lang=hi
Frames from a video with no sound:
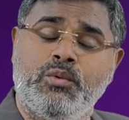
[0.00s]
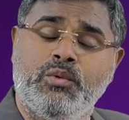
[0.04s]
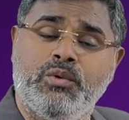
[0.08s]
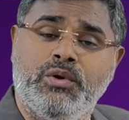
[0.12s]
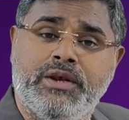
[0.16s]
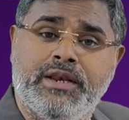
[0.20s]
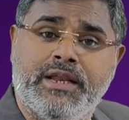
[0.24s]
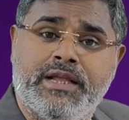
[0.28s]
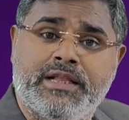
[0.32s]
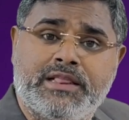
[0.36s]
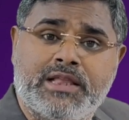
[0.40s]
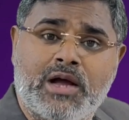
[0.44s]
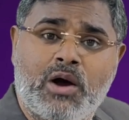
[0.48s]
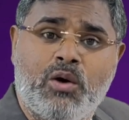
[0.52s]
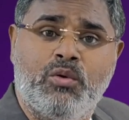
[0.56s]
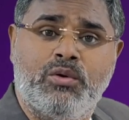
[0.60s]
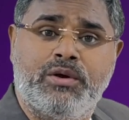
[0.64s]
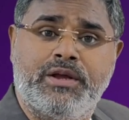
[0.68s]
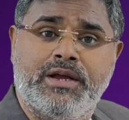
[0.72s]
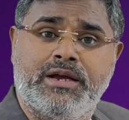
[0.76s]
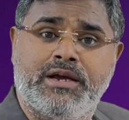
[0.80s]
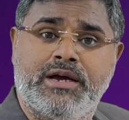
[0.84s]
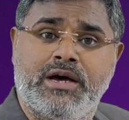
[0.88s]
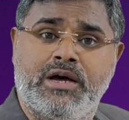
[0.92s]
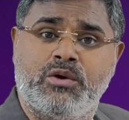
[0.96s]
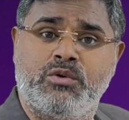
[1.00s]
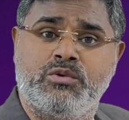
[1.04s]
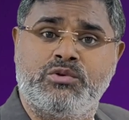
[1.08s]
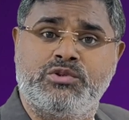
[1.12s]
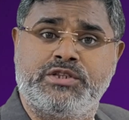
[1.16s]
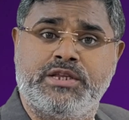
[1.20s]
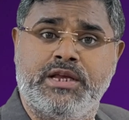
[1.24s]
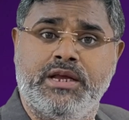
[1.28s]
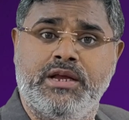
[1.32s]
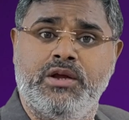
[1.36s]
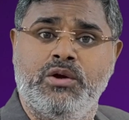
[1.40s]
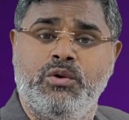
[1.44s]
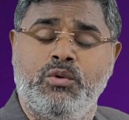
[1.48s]
उन नेताओं के घरों
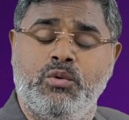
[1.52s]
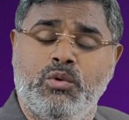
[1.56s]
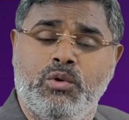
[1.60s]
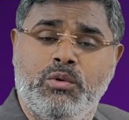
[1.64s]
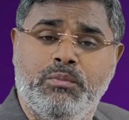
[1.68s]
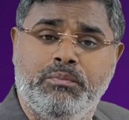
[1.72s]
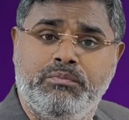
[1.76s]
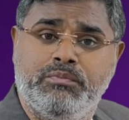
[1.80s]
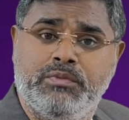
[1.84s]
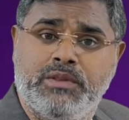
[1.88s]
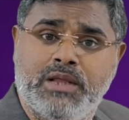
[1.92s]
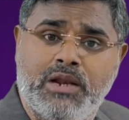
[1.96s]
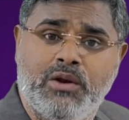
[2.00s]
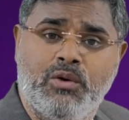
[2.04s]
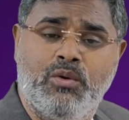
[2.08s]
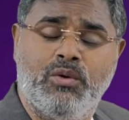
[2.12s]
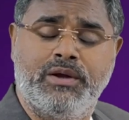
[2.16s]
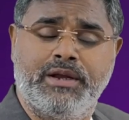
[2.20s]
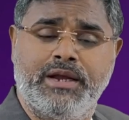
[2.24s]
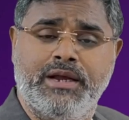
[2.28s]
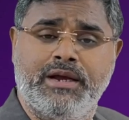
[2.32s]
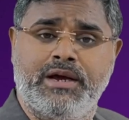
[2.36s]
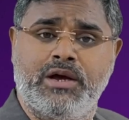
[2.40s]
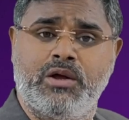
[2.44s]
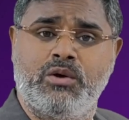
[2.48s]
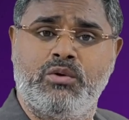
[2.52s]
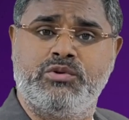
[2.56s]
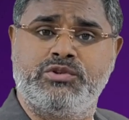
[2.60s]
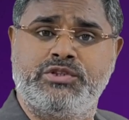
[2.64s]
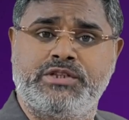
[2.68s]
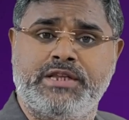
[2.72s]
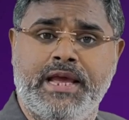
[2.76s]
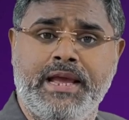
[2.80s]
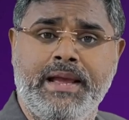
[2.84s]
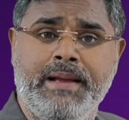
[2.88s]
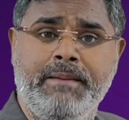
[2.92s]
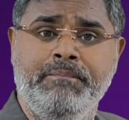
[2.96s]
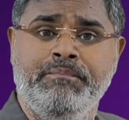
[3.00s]
से उन दलों के घरों
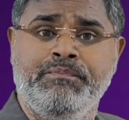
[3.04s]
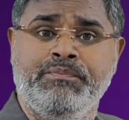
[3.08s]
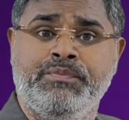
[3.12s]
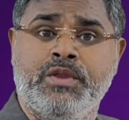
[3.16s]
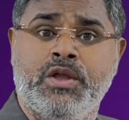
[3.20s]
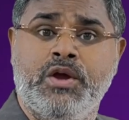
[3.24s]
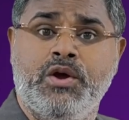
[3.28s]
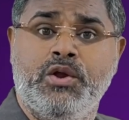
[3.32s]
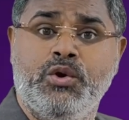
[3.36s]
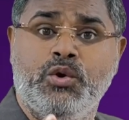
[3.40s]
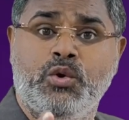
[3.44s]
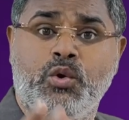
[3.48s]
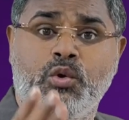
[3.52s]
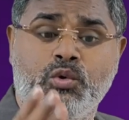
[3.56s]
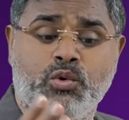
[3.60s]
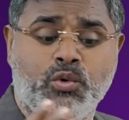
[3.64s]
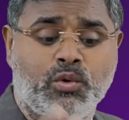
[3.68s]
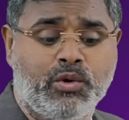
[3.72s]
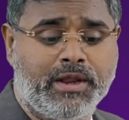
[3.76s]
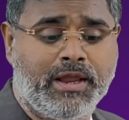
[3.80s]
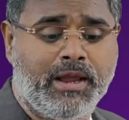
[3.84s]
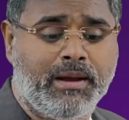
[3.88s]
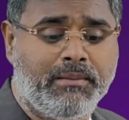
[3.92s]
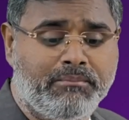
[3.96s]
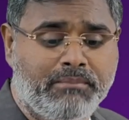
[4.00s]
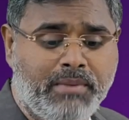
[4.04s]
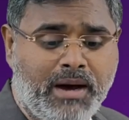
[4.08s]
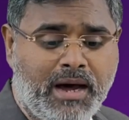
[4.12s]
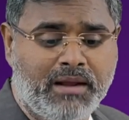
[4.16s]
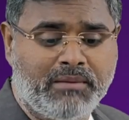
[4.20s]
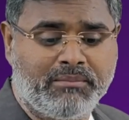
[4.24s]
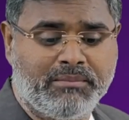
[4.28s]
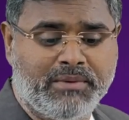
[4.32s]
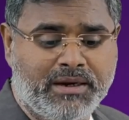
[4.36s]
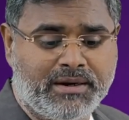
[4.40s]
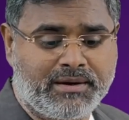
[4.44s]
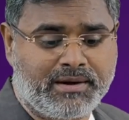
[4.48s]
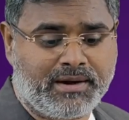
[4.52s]
से नोटों के
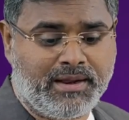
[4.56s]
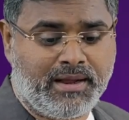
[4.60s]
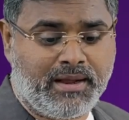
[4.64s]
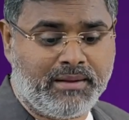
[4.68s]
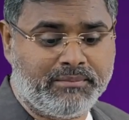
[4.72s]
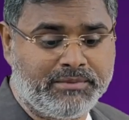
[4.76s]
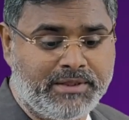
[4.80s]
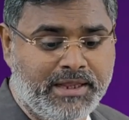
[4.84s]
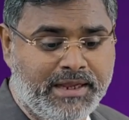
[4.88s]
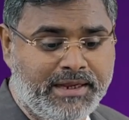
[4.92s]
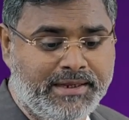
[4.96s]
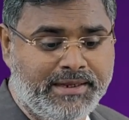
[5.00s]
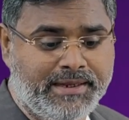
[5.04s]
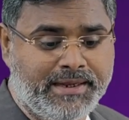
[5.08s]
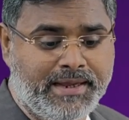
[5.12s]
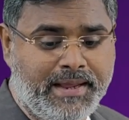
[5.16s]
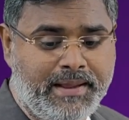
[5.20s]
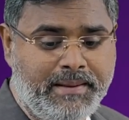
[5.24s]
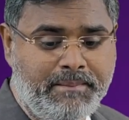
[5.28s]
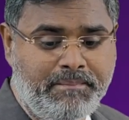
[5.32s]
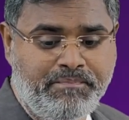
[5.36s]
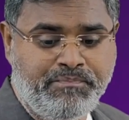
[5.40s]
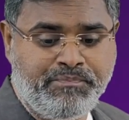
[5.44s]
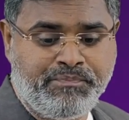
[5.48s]
अंबार मिल रहे हैं आप देखिए